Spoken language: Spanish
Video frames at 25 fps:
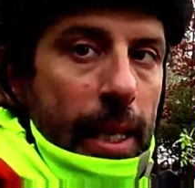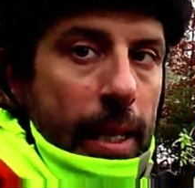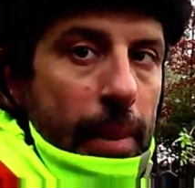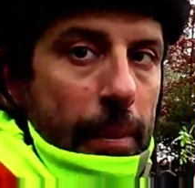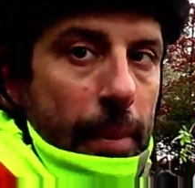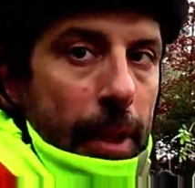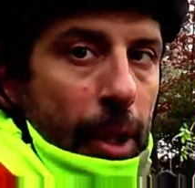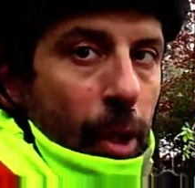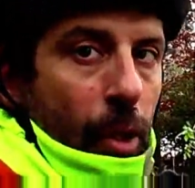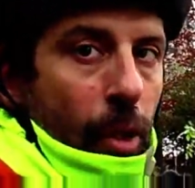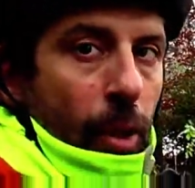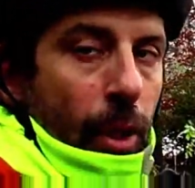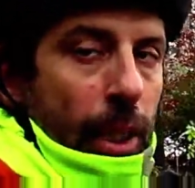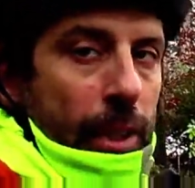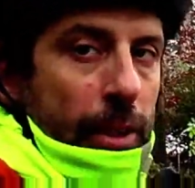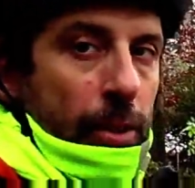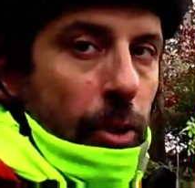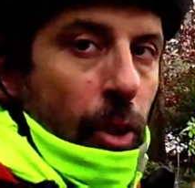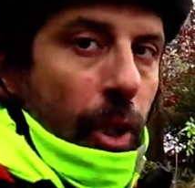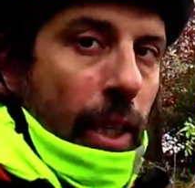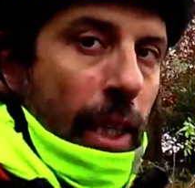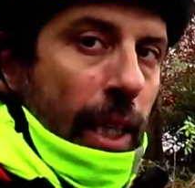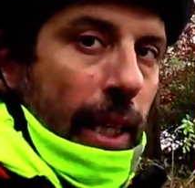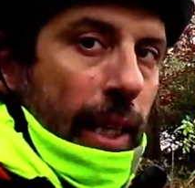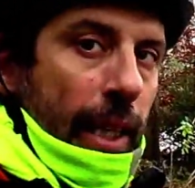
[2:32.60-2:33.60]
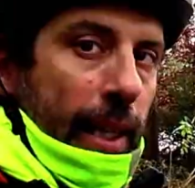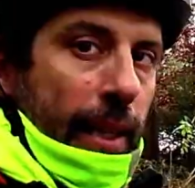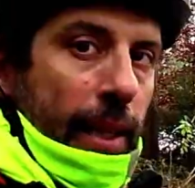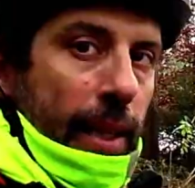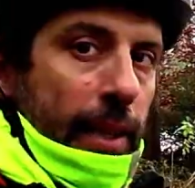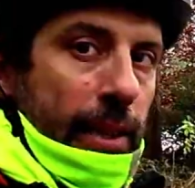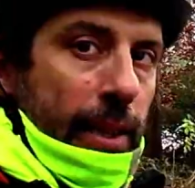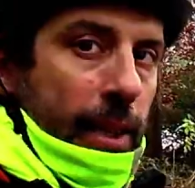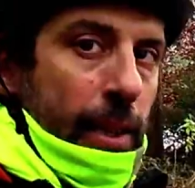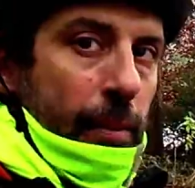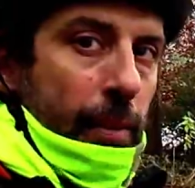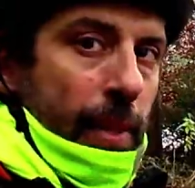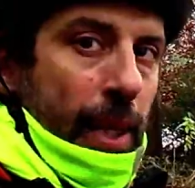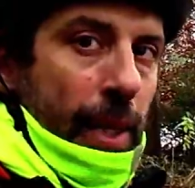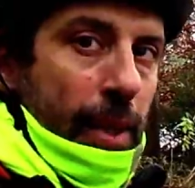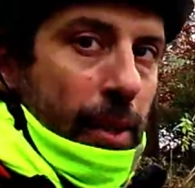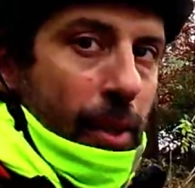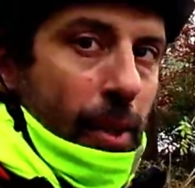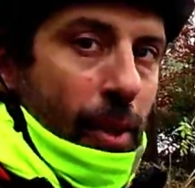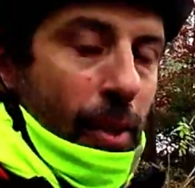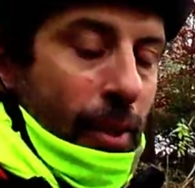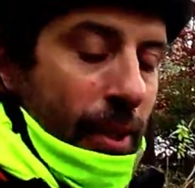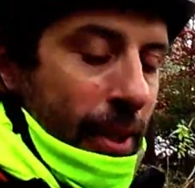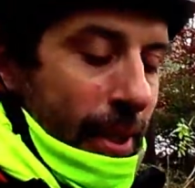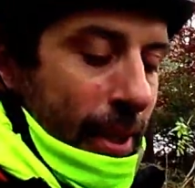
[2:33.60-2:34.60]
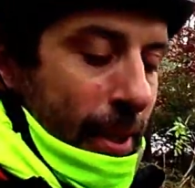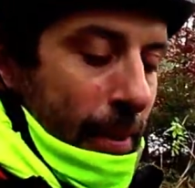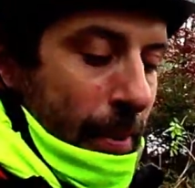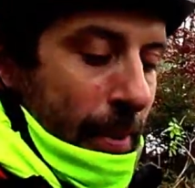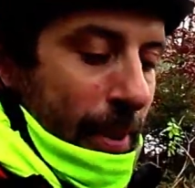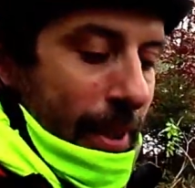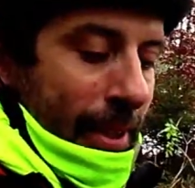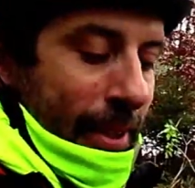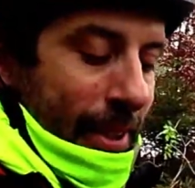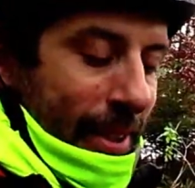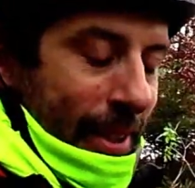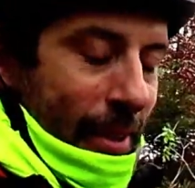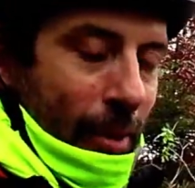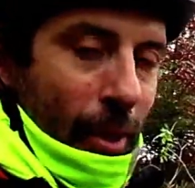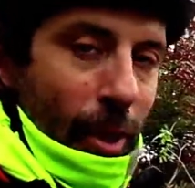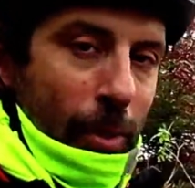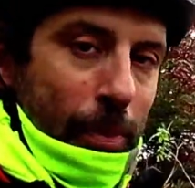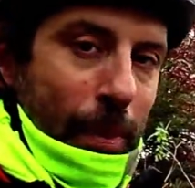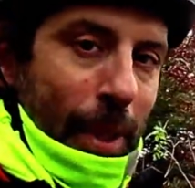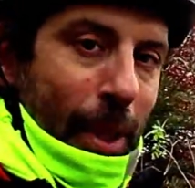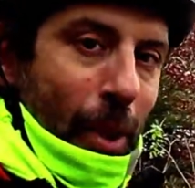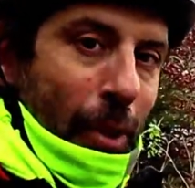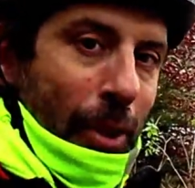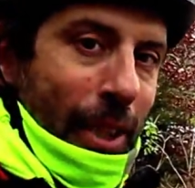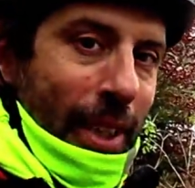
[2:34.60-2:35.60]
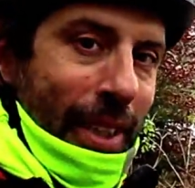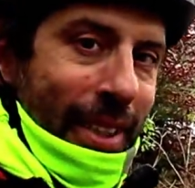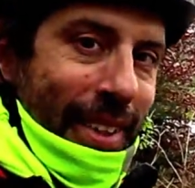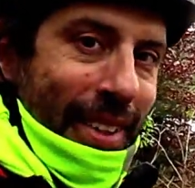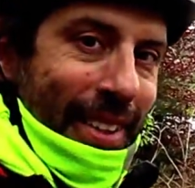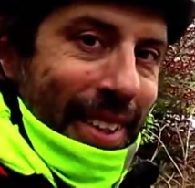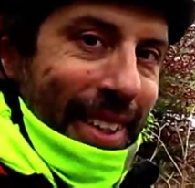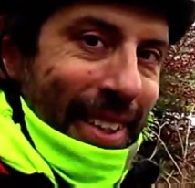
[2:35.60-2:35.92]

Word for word: pero casi todas las caídas en invierno y pues tiene unos pelones